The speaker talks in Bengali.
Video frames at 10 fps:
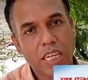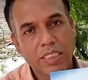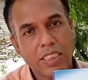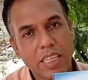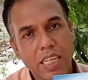
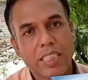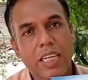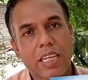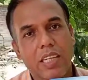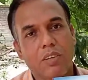রাস্তা না
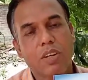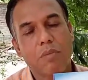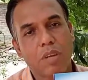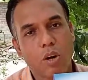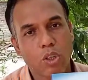থাকার কারণে
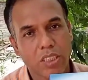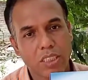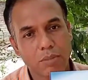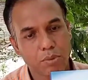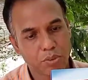আমরা
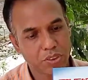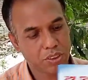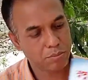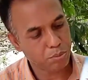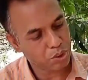হতাশায়
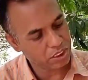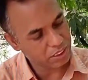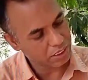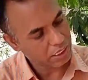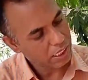
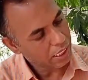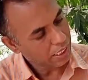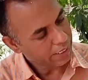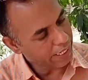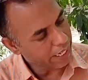বুঝতেছি
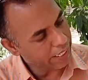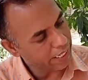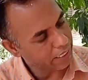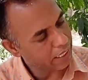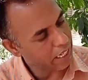তো এই
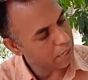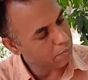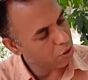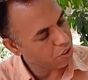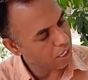ক্ষেত্রে এই
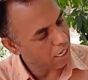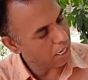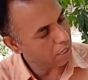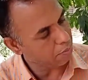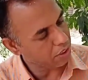বইটা
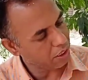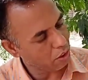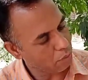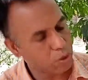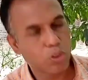আপনাদের
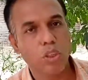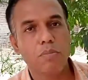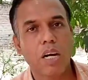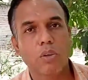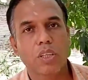অবশ্যই
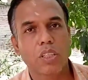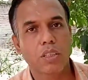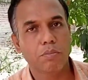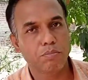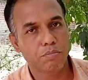ভালো
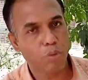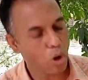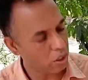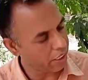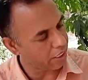একটি
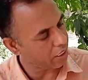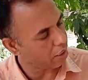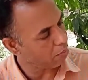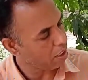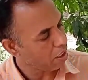ফল এনে
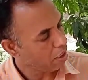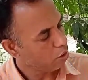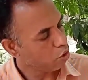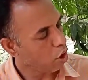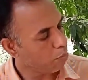দেবে
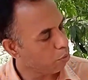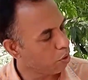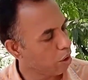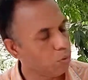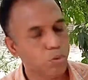স্বপ্ন
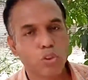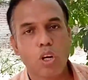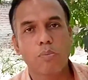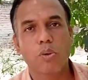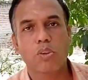দেখুন
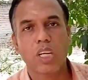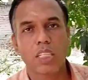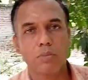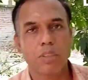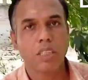সফলতা
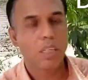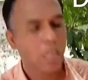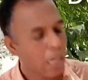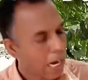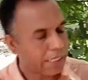আসবে
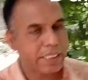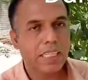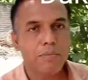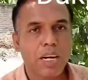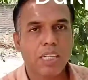
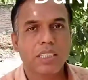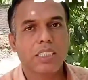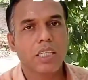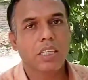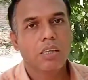আজকে
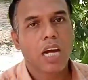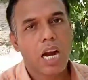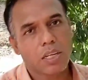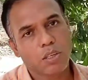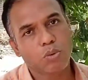বাংলাদেশের
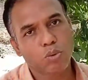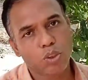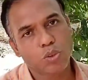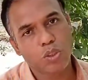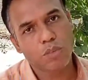আঠারো
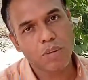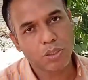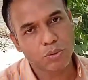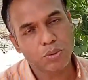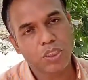উনিশ কোটি
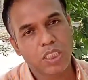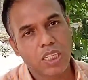মানুষ